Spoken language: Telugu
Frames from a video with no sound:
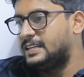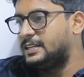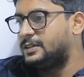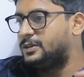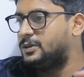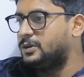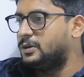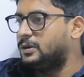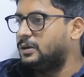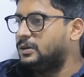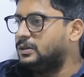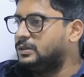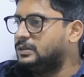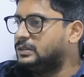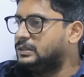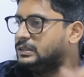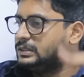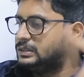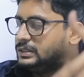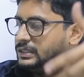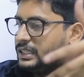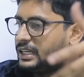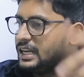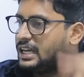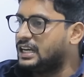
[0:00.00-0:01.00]
ఏంటో
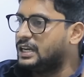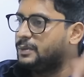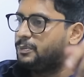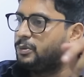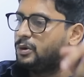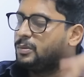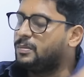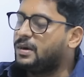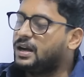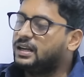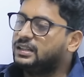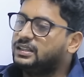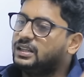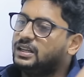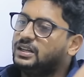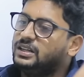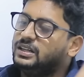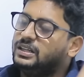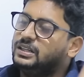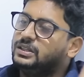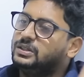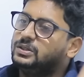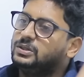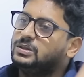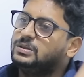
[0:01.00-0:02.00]
జనాలు ఎప్పుడు
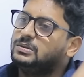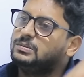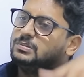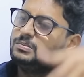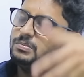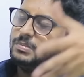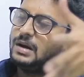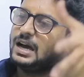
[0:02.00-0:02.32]
మారతారో ఏమో